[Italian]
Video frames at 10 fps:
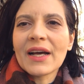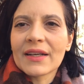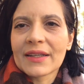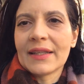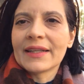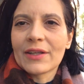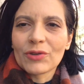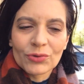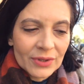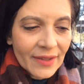anche le
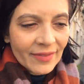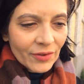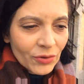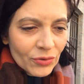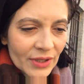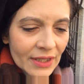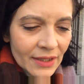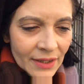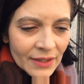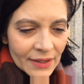connotazioni
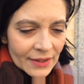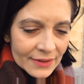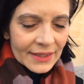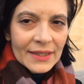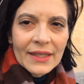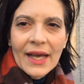di